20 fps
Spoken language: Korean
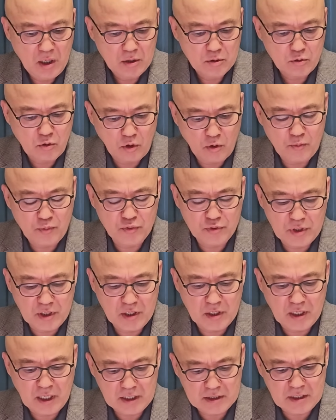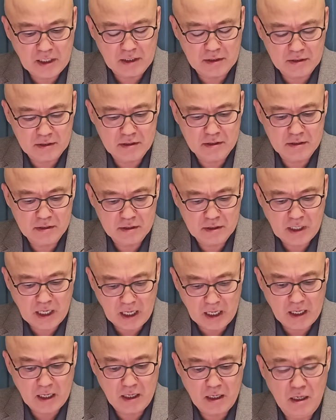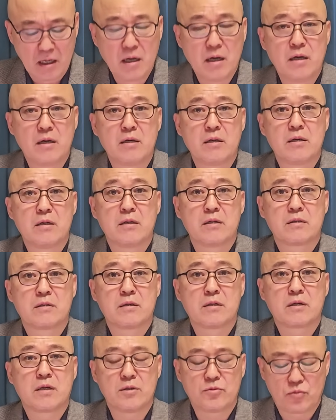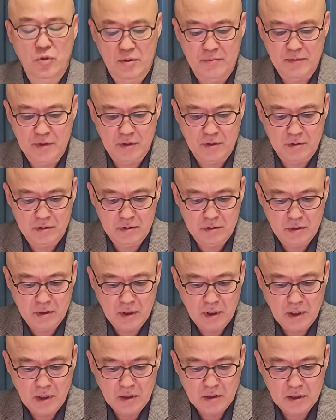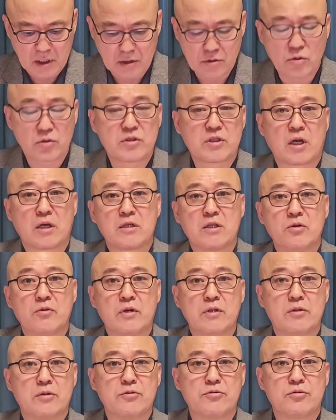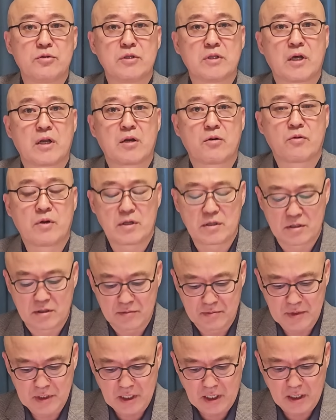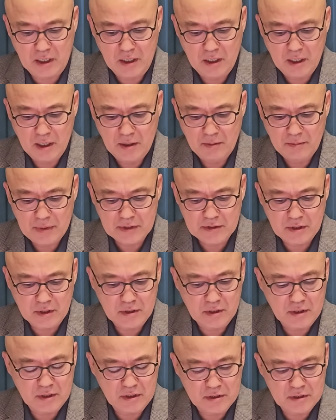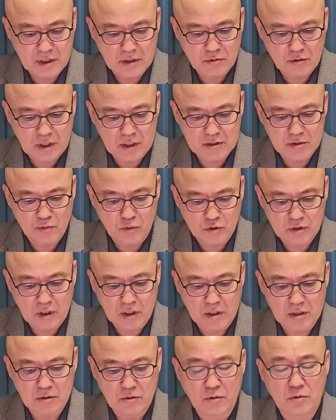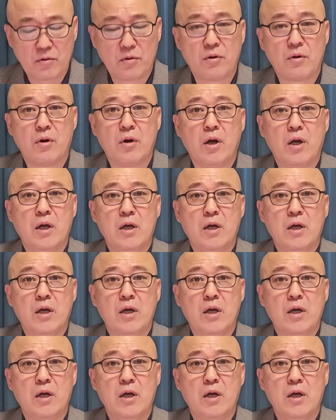또 부결을 하지 않을까. 그렇게 되면 계속 장기화될 수 있다라고 하는 겁니다. 판사들 인사도 하지 못하게 되고